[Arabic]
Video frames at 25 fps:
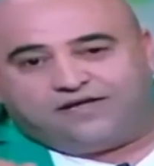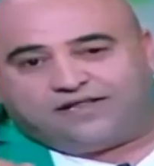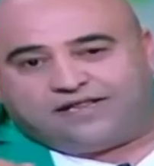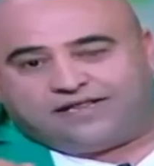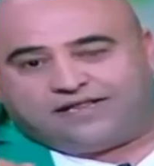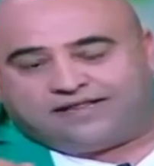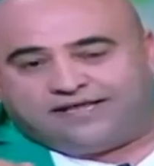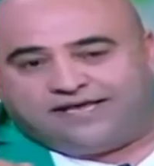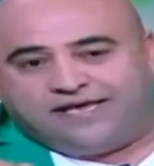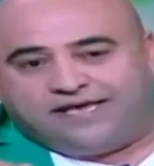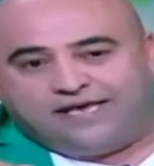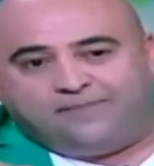
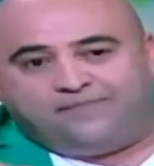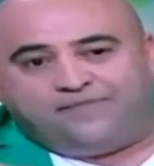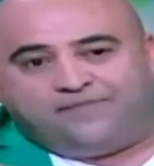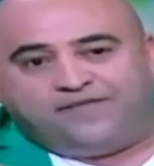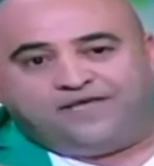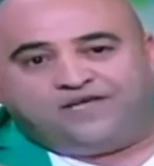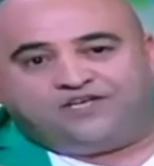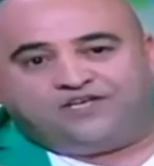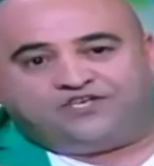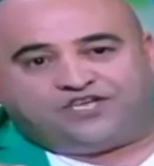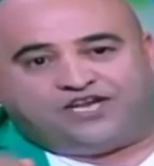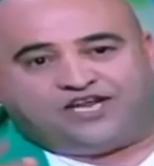ثلاثة ايام
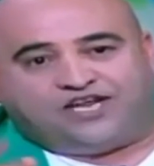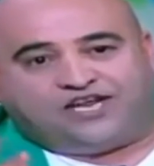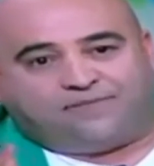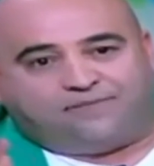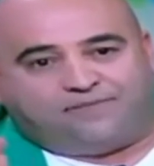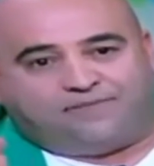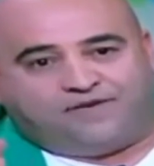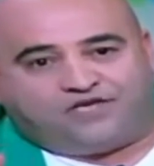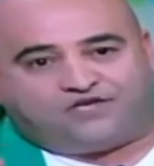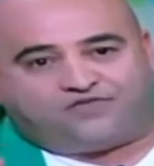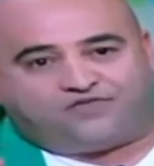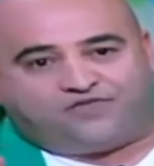ان شاء الله
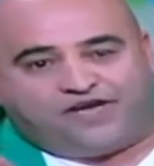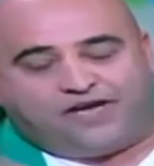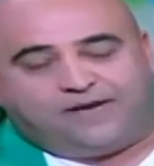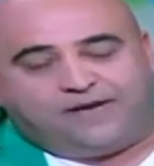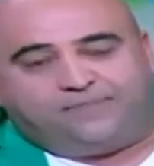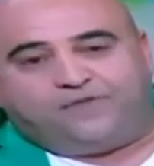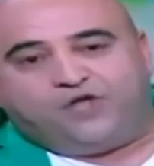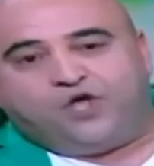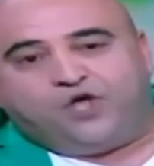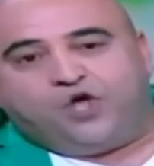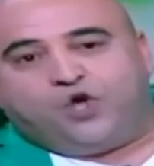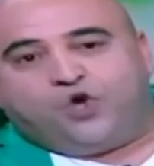ربي يشفيها ان
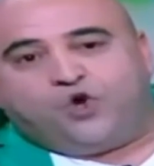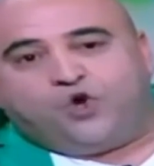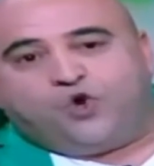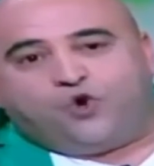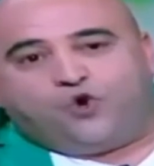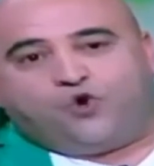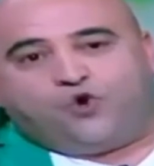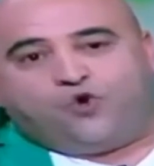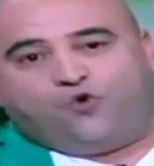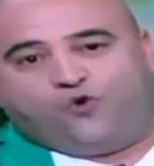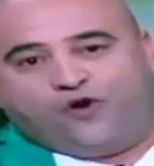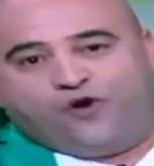شاء الله ربي
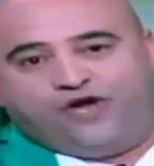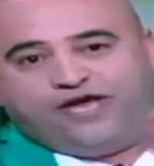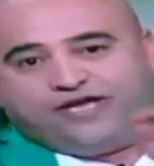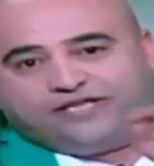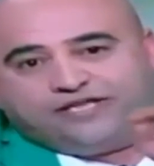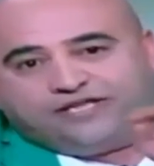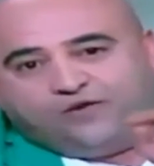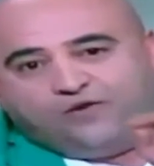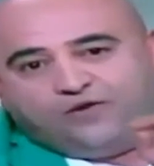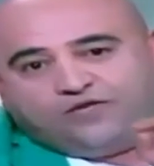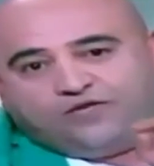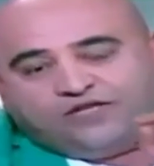يشفيها
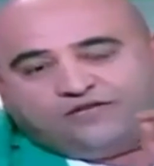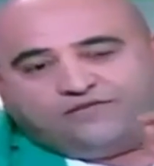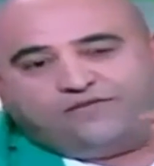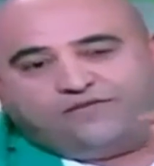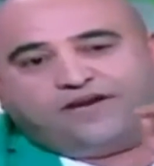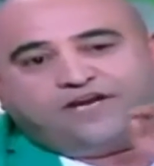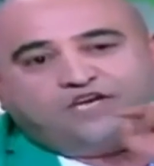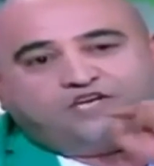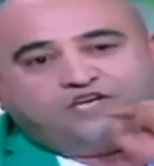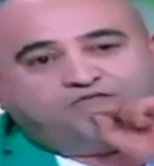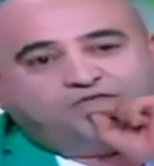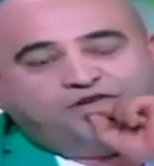وهي توا
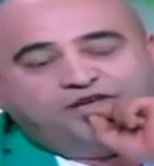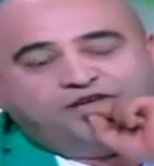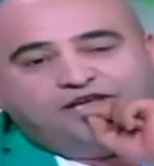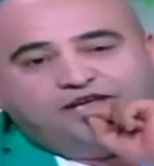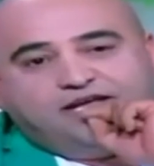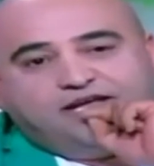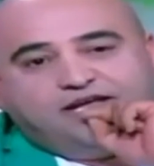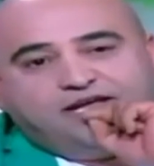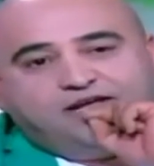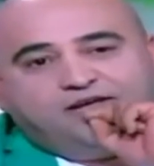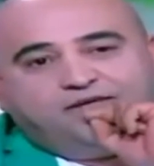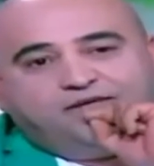تتفرج
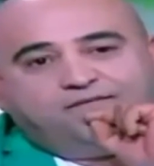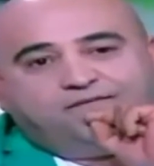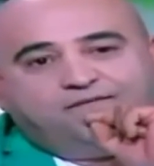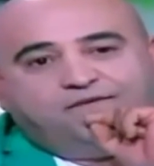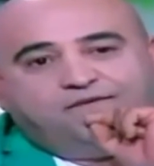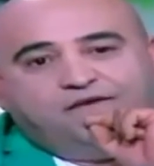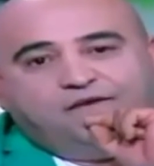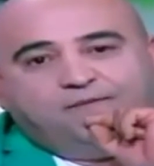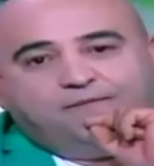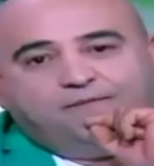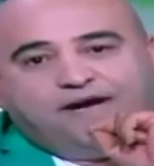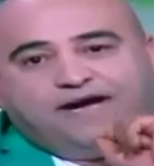فيا
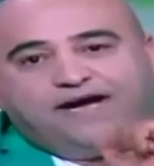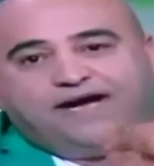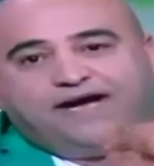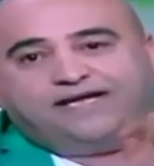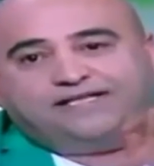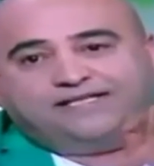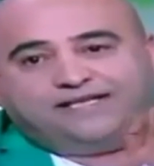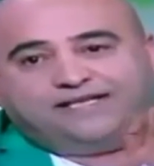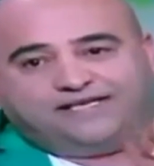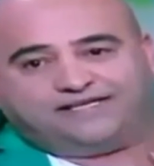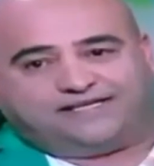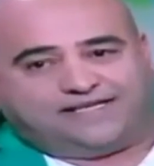في
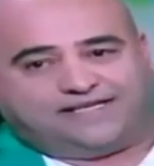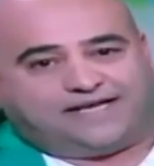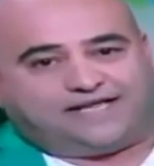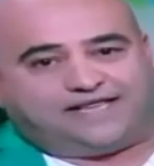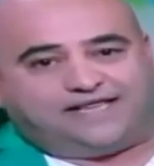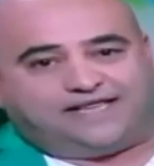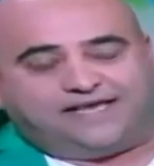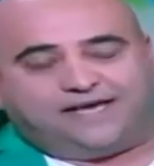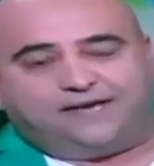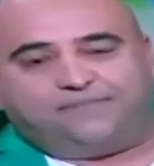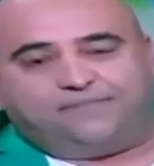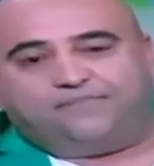معهد
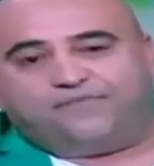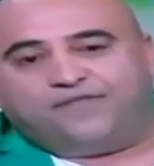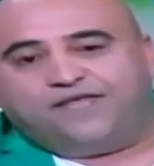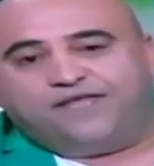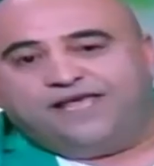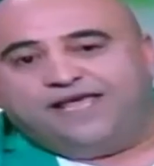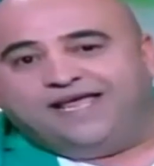التغذيه